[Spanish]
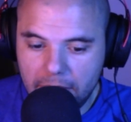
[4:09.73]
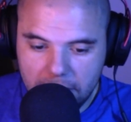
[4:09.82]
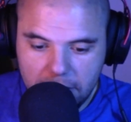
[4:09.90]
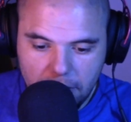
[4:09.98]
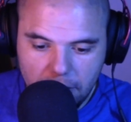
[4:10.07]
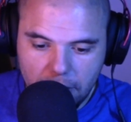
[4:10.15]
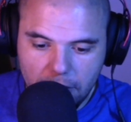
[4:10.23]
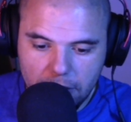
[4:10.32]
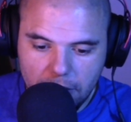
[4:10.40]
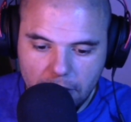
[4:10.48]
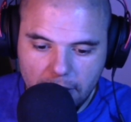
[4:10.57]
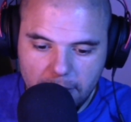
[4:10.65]
esto no
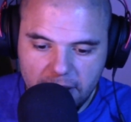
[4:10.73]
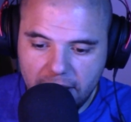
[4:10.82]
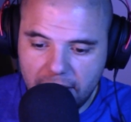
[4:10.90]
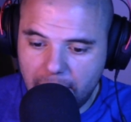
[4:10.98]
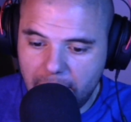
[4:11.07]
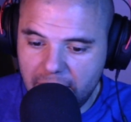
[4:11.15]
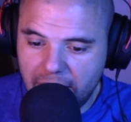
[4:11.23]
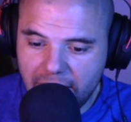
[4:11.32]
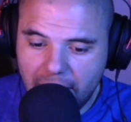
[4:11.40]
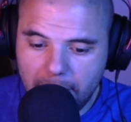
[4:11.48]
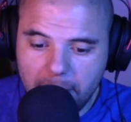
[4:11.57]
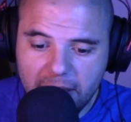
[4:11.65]
es lo que me interesa, me
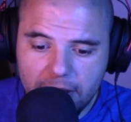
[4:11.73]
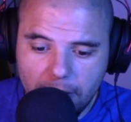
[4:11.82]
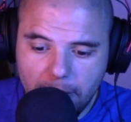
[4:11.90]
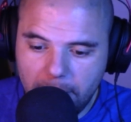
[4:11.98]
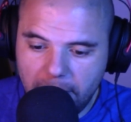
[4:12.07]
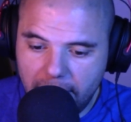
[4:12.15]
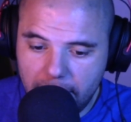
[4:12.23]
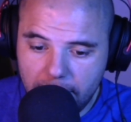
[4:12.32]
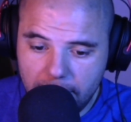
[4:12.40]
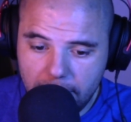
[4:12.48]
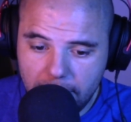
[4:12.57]
interesa el mix completo.